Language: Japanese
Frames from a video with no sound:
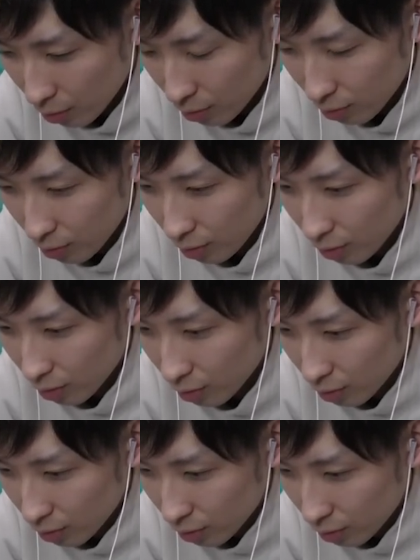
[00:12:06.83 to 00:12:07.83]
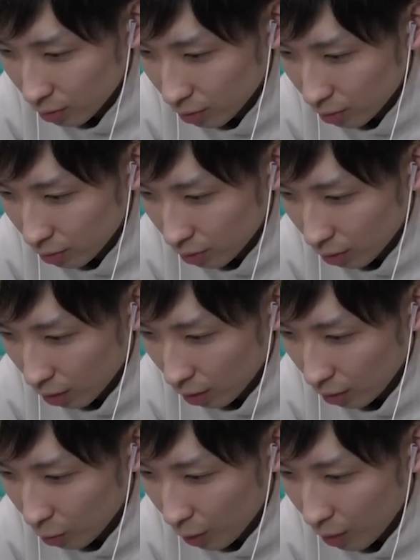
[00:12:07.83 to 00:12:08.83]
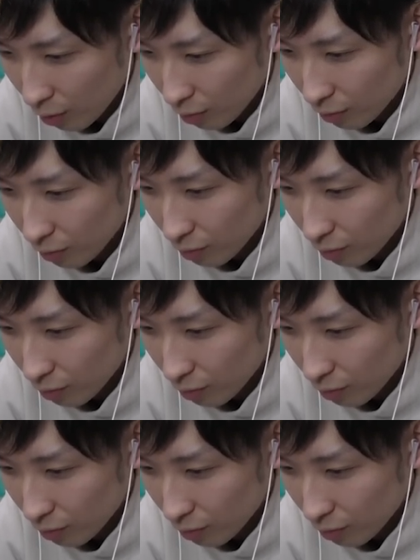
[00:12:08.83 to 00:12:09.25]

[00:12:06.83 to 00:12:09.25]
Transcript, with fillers: ル。あ、動ける。